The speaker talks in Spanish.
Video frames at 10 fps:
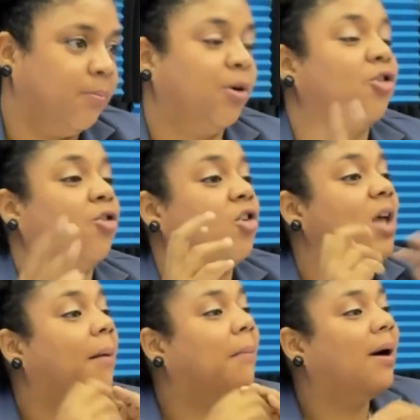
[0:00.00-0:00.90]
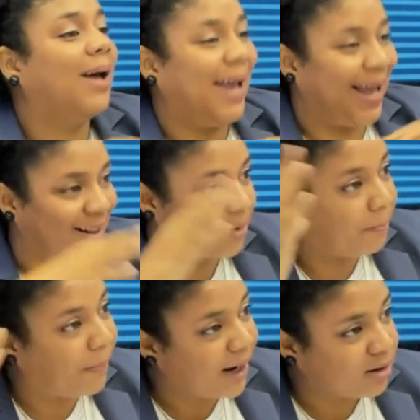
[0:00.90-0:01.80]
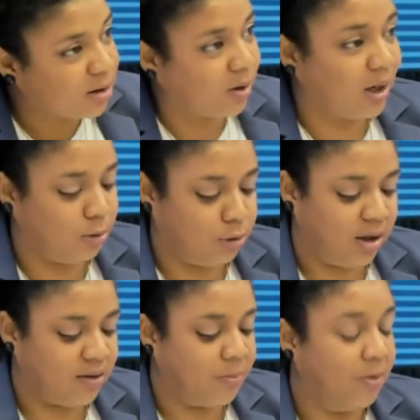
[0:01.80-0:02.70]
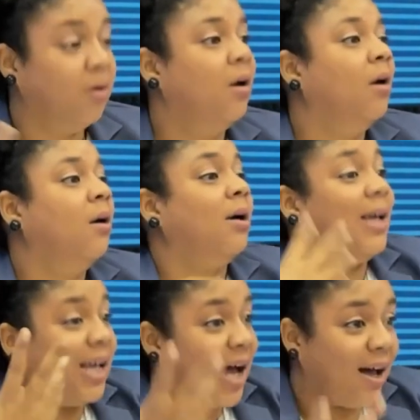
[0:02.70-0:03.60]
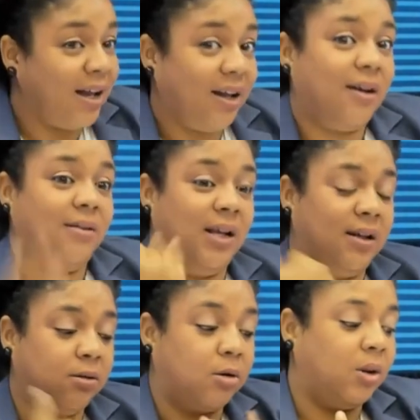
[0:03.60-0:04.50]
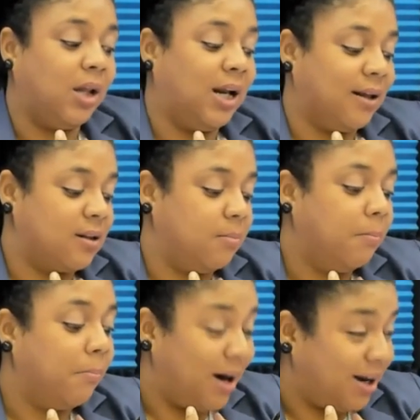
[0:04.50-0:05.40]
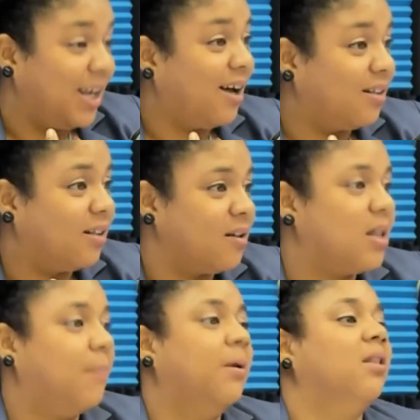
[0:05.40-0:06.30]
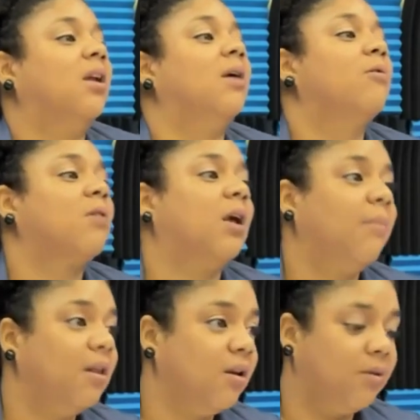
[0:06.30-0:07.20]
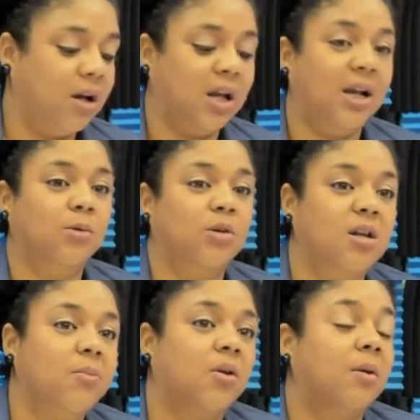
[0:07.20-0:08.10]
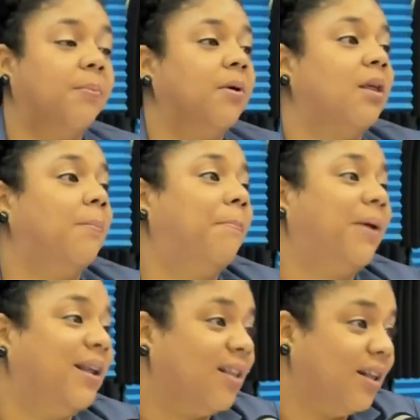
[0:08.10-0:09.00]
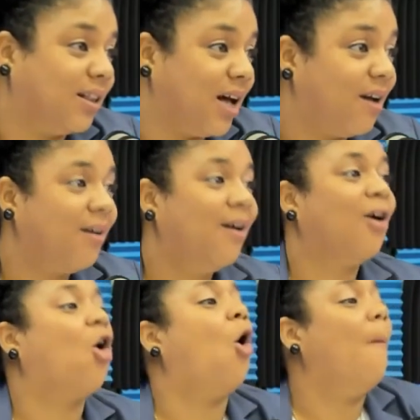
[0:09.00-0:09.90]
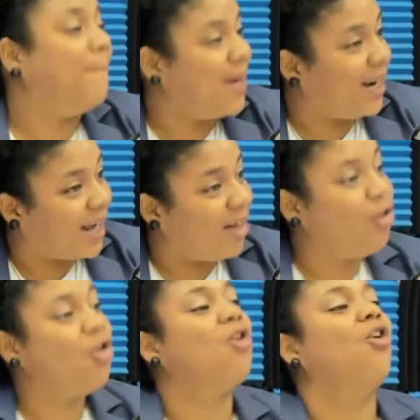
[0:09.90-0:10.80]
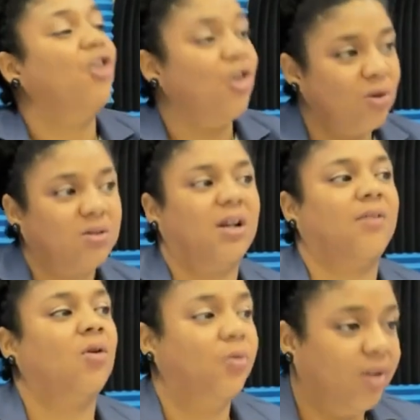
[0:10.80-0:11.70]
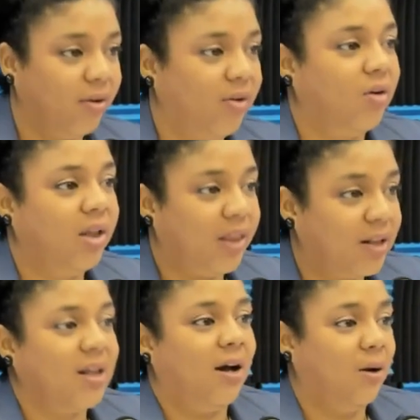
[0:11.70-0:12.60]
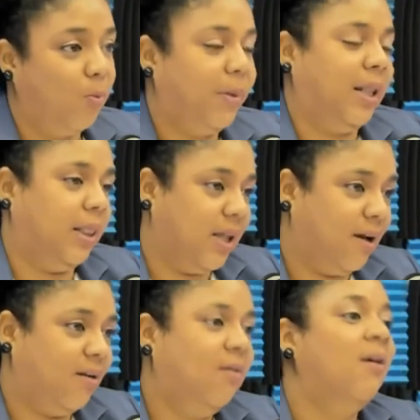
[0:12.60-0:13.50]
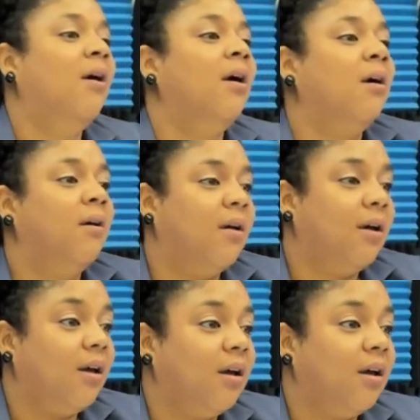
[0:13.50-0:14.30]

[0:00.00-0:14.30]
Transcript: Por eso se llama espectro del autismo. Y ahí, dentro de las variantes, también tenemos que mencionar que el autismo se puede presentar combinado con otras condiciones de salud mental. Y ahí se complica.